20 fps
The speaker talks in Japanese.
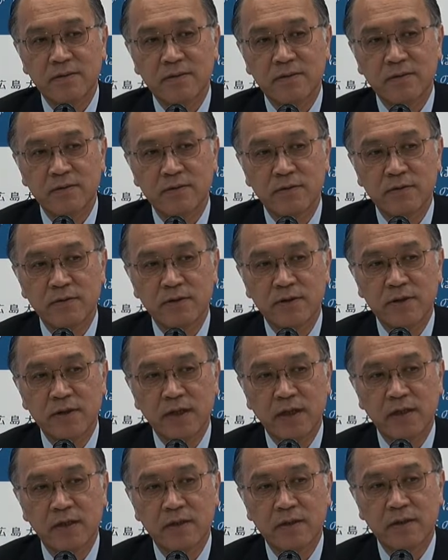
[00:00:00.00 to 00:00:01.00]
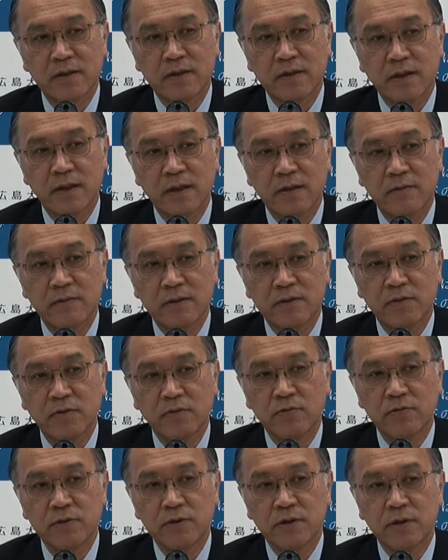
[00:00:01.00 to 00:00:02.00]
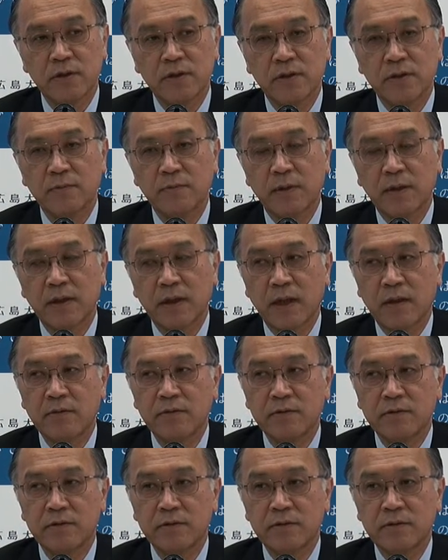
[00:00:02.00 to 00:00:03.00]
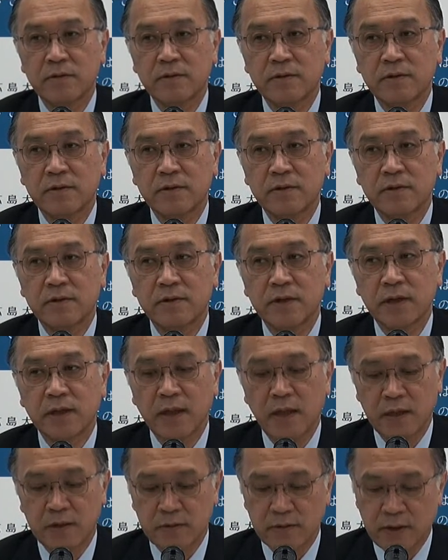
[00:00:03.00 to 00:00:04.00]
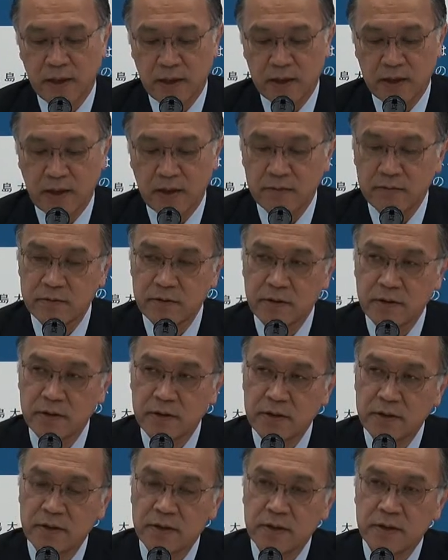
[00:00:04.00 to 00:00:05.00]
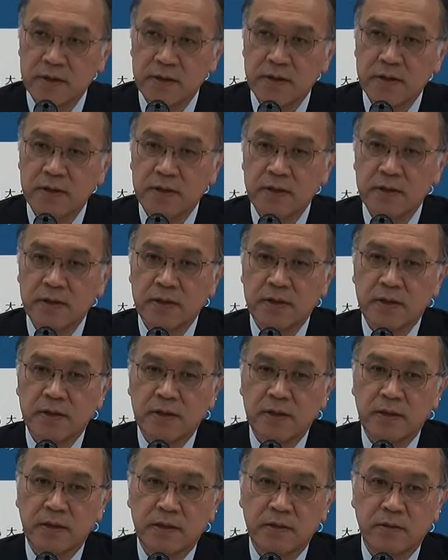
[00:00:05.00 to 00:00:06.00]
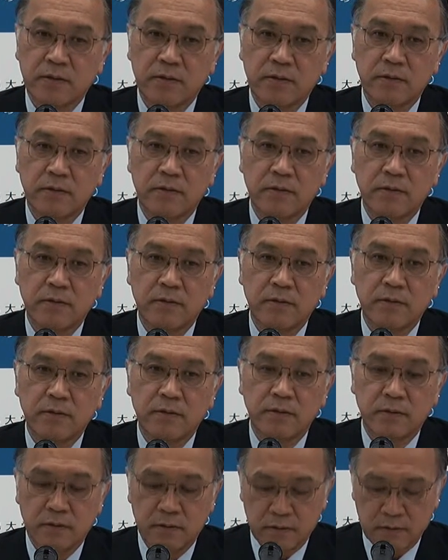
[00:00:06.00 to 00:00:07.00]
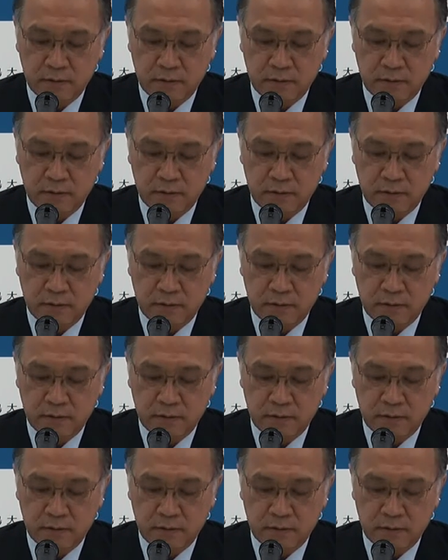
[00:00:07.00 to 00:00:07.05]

この2年間は特に各世界の大学にあの